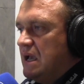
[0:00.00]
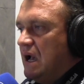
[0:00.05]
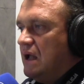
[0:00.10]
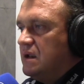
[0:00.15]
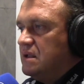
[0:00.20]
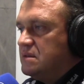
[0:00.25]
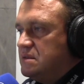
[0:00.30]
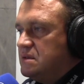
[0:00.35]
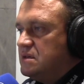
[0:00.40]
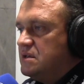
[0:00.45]

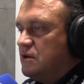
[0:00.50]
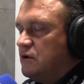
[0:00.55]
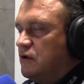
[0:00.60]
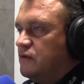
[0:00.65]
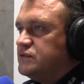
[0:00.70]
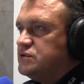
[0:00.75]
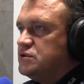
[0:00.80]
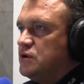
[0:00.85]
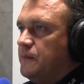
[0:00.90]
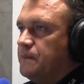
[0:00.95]
ale ty
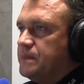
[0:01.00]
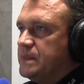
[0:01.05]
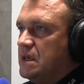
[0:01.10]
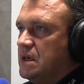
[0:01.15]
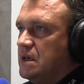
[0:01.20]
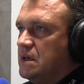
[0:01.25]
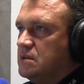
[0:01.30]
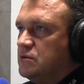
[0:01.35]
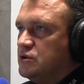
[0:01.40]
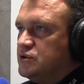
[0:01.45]
kierowco
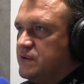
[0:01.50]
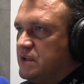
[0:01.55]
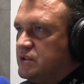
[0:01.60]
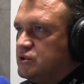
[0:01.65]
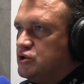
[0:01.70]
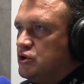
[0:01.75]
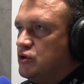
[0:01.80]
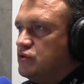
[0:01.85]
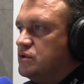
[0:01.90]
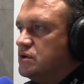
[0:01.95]
e,
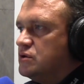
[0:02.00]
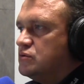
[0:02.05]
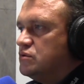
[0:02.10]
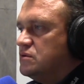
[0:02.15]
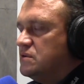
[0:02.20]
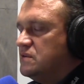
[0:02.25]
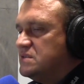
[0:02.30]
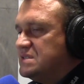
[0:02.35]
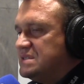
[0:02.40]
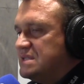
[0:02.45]
doświadczony,
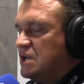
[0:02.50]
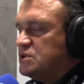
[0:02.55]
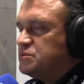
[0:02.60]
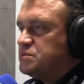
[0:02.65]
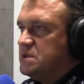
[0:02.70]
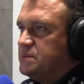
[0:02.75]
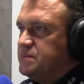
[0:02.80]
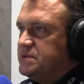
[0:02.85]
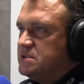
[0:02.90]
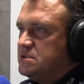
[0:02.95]
który znasz
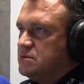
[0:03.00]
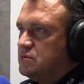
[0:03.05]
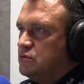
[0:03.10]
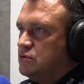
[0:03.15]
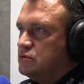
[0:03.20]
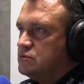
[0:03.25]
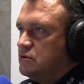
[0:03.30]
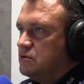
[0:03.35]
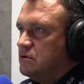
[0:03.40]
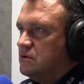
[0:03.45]
przepisy
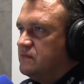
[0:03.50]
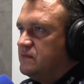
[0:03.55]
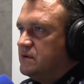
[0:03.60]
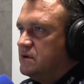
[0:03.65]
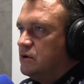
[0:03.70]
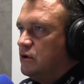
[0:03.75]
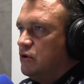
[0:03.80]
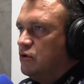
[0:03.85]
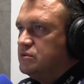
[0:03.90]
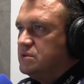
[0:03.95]
ruchu
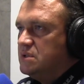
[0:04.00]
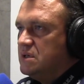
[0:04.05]
drogowego,